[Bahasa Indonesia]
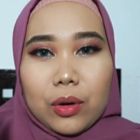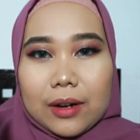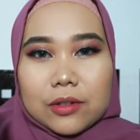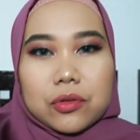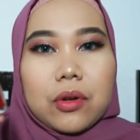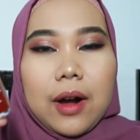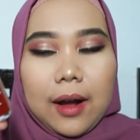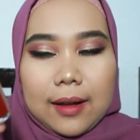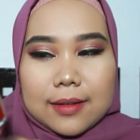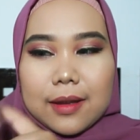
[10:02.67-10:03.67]
kurang
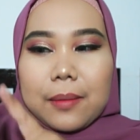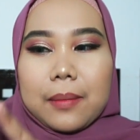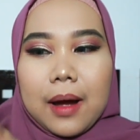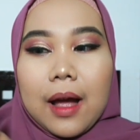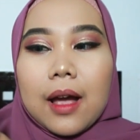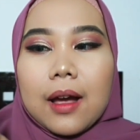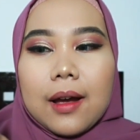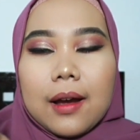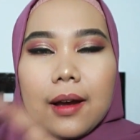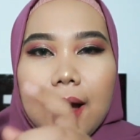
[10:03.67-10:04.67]
suka sama
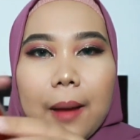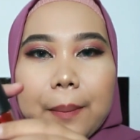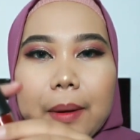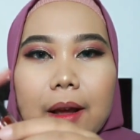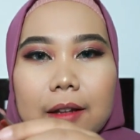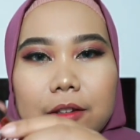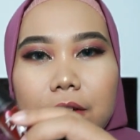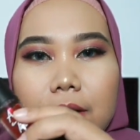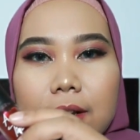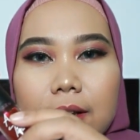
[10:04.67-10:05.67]

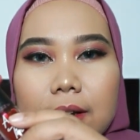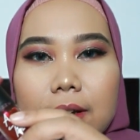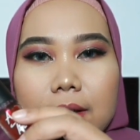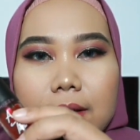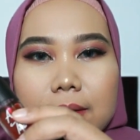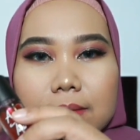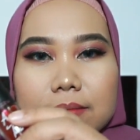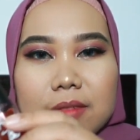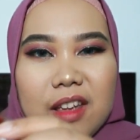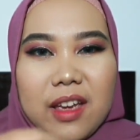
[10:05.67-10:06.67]
aplikatornya
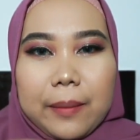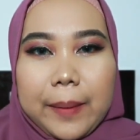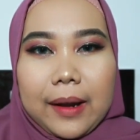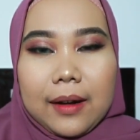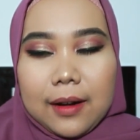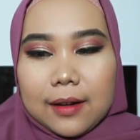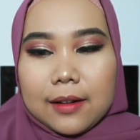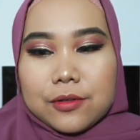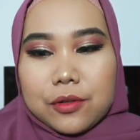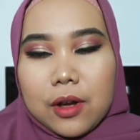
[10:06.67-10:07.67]
dia yang pendek
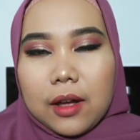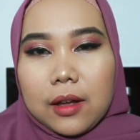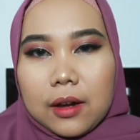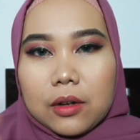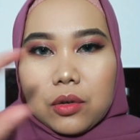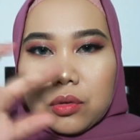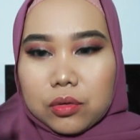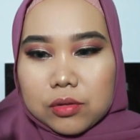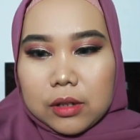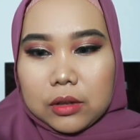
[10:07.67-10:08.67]
dan juga yang
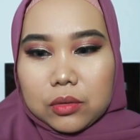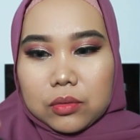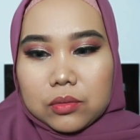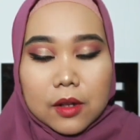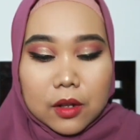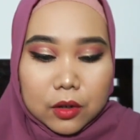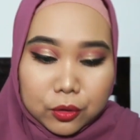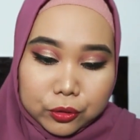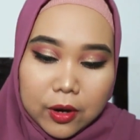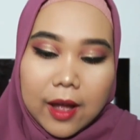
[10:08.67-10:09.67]
lurus itu
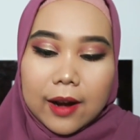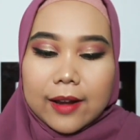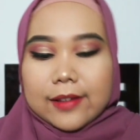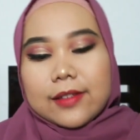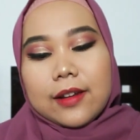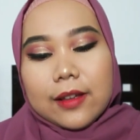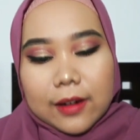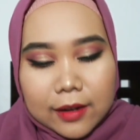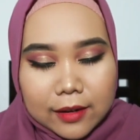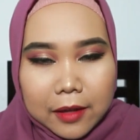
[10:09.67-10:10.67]
untuk harganya
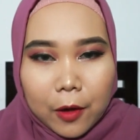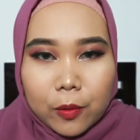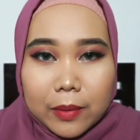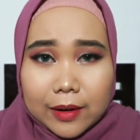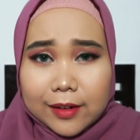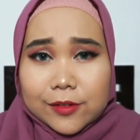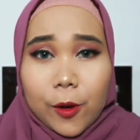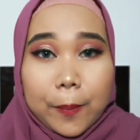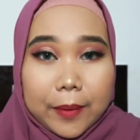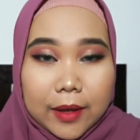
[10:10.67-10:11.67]
sendiri ini aku beli di
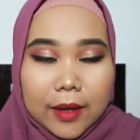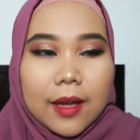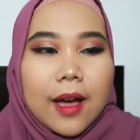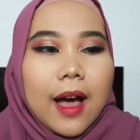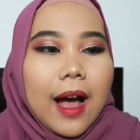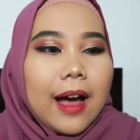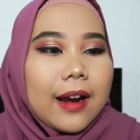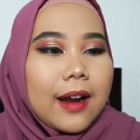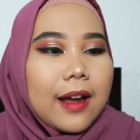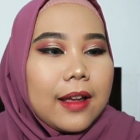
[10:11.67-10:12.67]
Shopee.
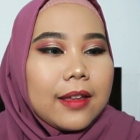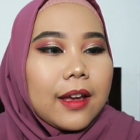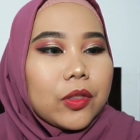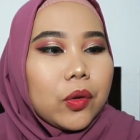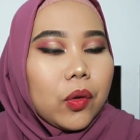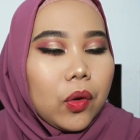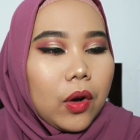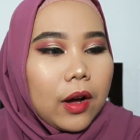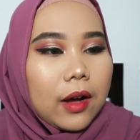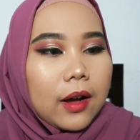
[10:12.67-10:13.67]
Harganya tuh
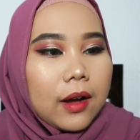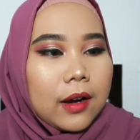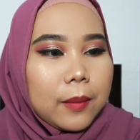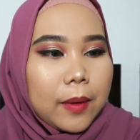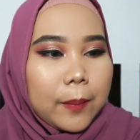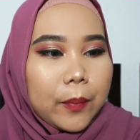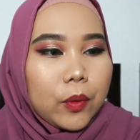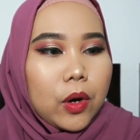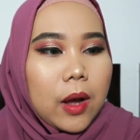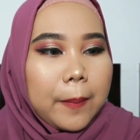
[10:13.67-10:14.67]
uh,
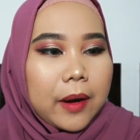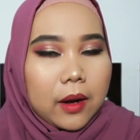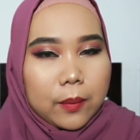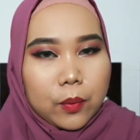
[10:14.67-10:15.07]
58.500